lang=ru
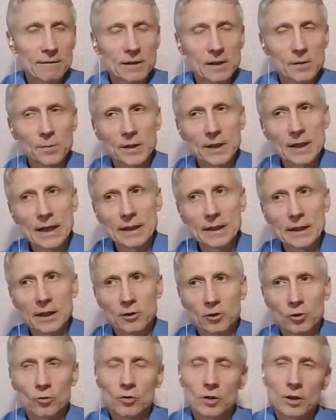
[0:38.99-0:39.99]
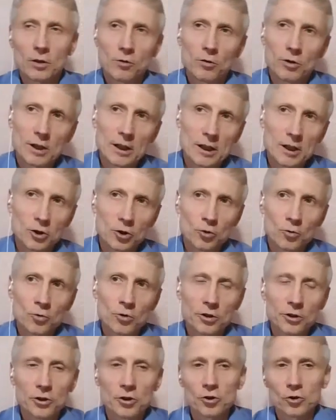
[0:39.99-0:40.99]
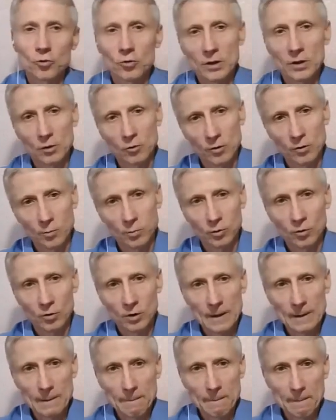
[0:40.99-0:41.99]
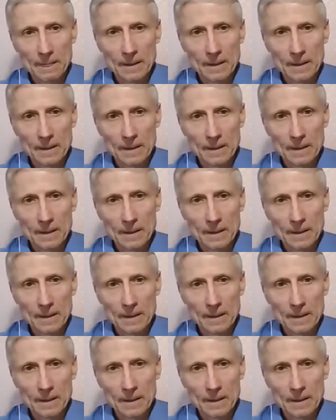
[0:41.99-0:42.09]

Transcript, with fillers: Воспитание, что такое хорошо и что такое плохо.